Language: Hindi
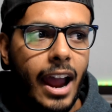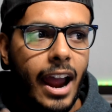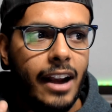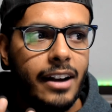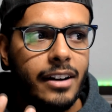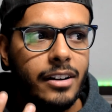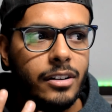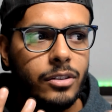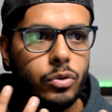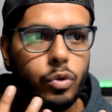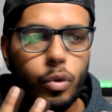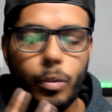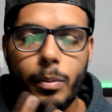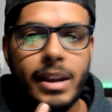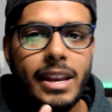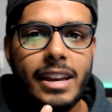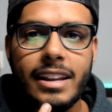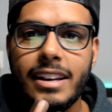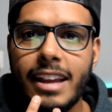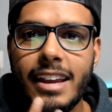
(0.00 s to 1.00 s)
एंड
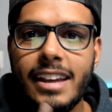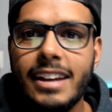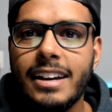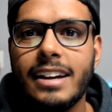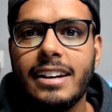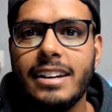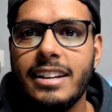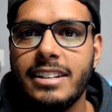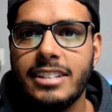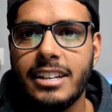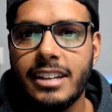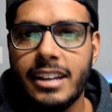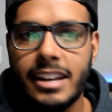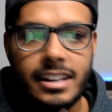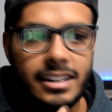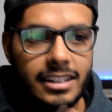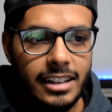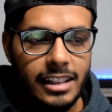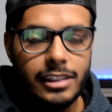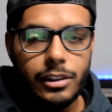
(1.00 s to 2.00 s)
तुम्हें ये नहीं करनी चाहिए
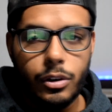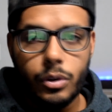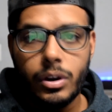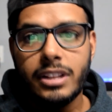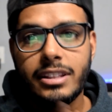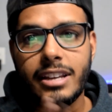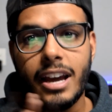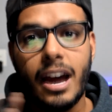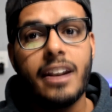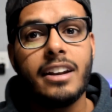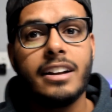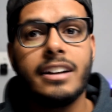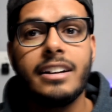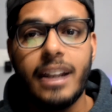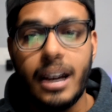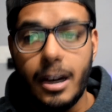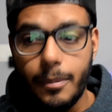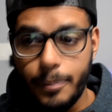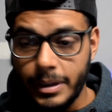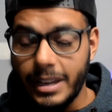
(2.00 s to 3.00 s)
इन गलतियों का ध्यान
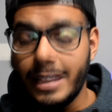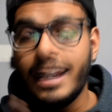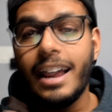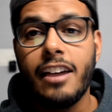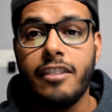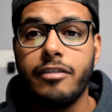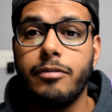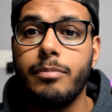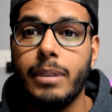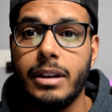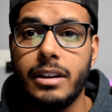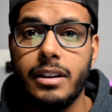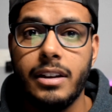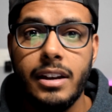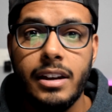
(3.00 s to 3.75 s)
रखना अपनी लाइफ में